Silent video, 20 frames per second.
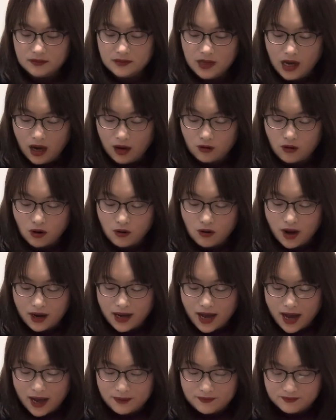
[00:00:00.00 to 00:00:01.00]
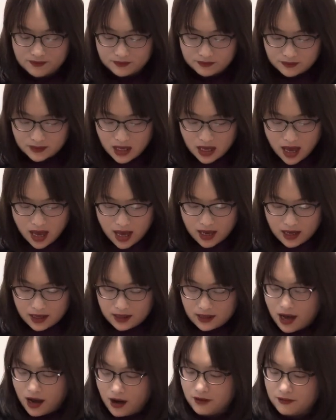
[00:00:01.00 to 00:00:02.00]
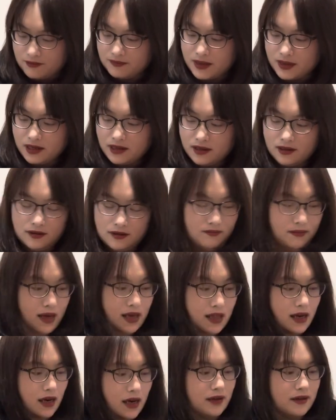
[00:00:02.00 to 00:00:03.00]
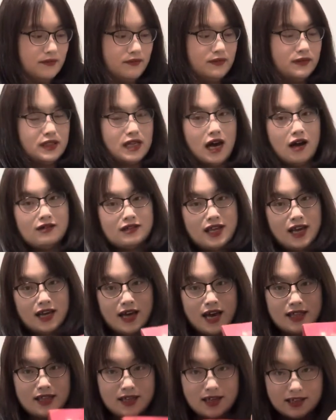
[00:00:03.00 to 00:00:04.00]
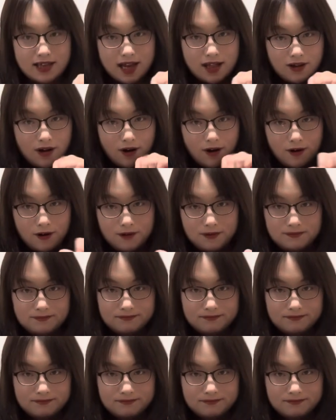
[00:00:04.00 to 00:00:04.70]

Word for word: 好刮刮卡，好没没了，好再看第二代喽。